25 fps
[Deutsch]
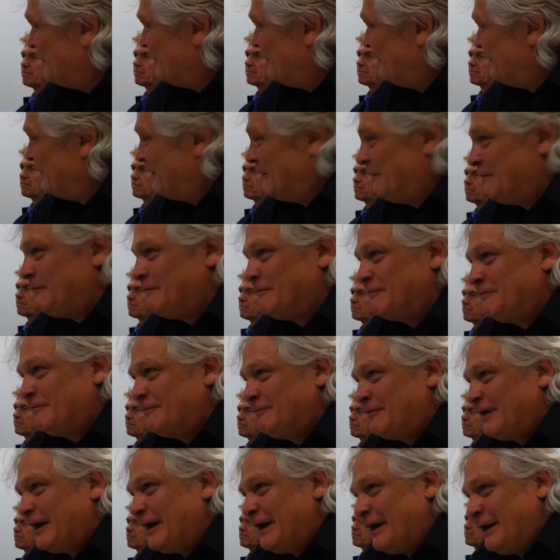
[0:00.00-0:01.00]
äh,
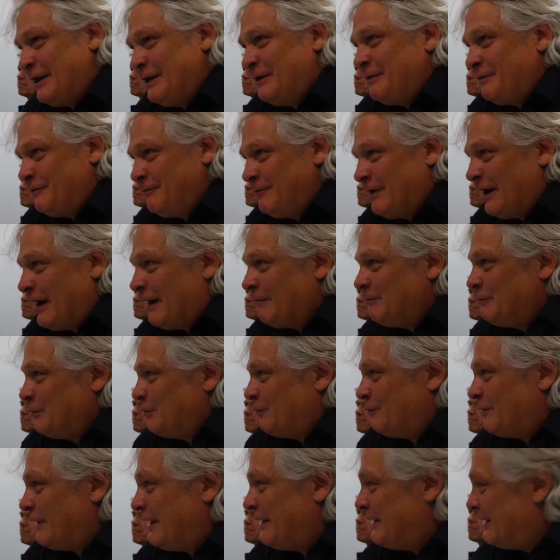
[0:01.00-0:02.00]
weil wir haben
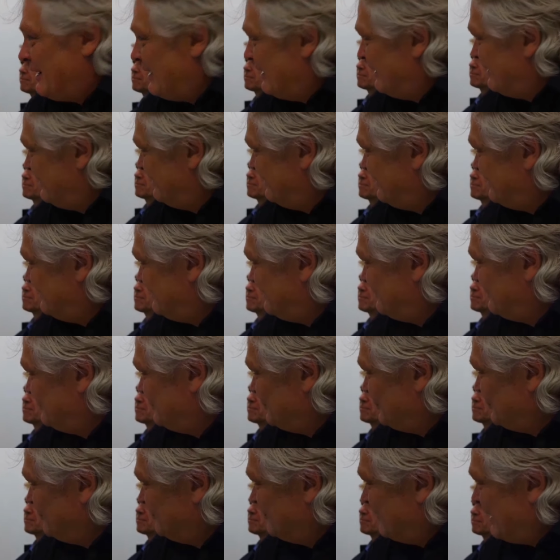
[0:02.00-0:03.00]
soweit eigentlich
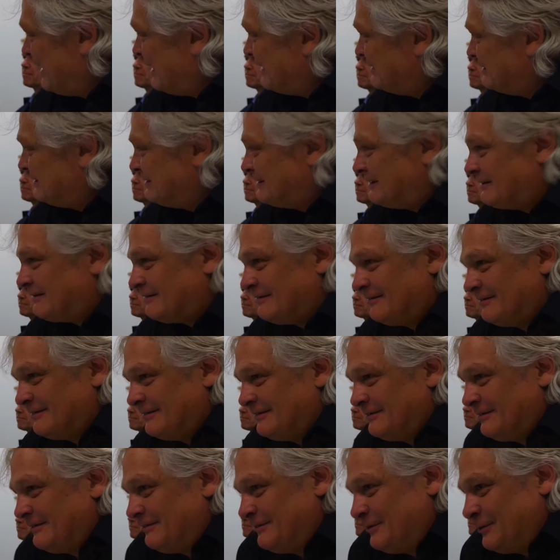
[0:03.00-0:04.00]
zur Basis
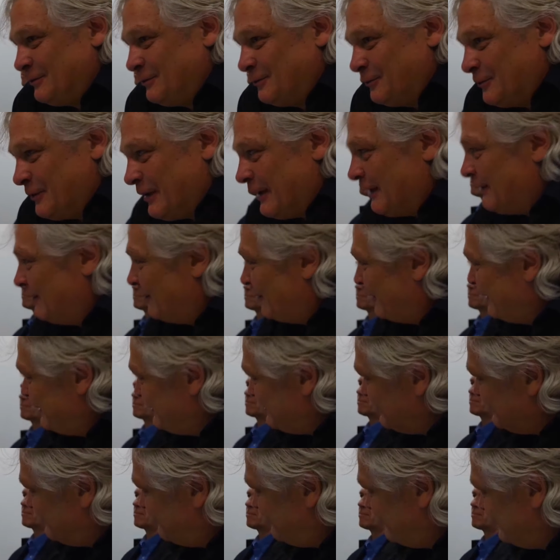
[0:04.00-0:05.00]
äh, genug
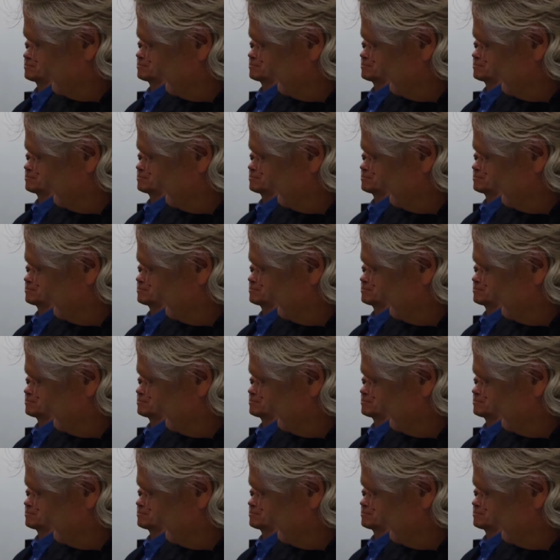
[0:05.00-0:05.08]
erläutert.